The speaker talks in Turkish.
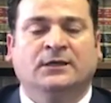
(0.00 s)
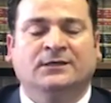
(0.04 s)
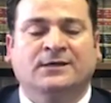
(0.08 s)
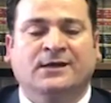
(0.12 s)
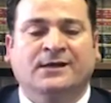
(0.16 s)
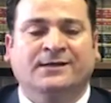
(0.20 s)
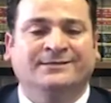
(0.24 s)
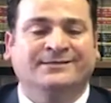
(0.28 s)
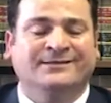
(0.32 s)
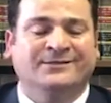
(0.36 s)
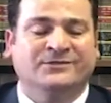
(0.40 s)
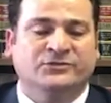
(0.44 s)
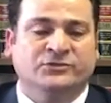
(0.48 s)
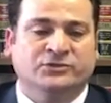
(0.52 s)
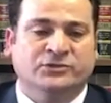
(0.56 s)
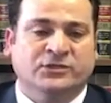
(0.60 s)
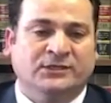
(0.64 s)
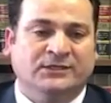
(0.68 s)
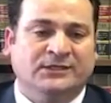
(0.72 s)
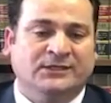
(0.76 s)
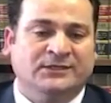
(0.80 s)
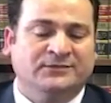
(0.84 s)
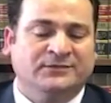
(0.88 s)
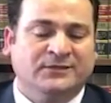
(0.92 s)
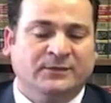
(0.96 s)
hakaret edici
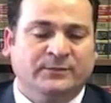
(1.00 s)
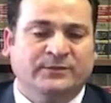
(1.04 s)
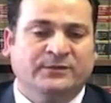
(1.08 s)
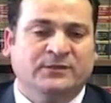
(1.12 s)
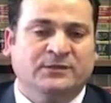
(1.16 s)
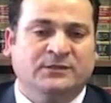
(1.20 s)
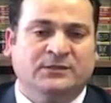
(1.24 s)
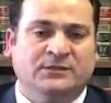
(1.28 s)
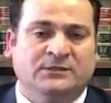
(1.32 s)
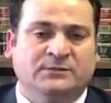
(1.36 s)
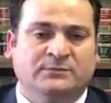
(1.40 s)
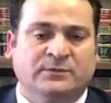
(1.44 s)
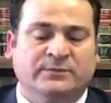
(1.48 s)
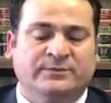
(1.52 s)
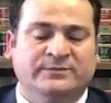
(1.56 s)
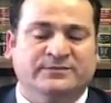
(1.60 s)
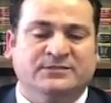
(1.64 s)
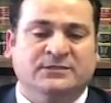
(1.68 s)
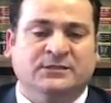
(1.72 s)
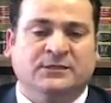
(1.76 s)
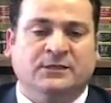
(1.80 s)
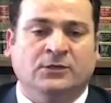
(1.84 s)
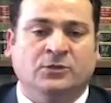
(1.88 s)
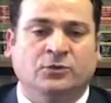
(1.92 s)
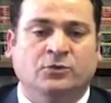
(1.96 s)
şeylere tabii ki
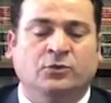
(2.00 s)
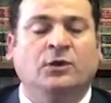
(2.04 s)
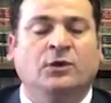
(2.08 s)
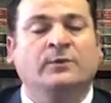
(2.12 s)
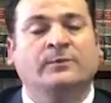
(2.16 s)
girilmemesi gerekiyor.